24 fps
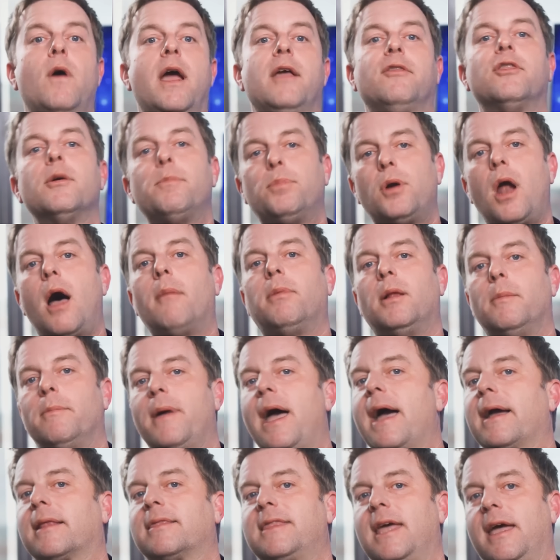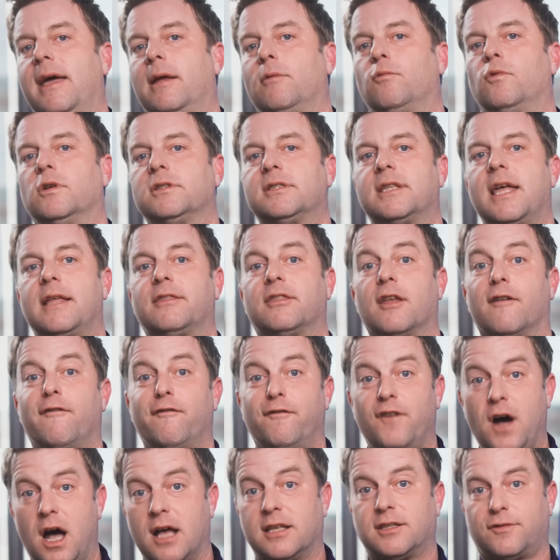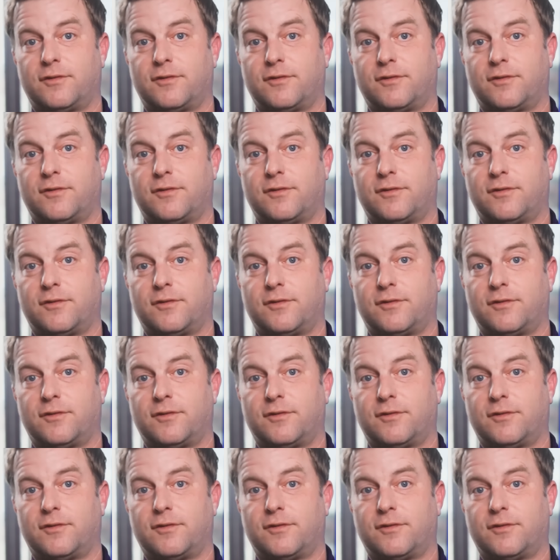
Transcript: случае, проблема заключалась в том, что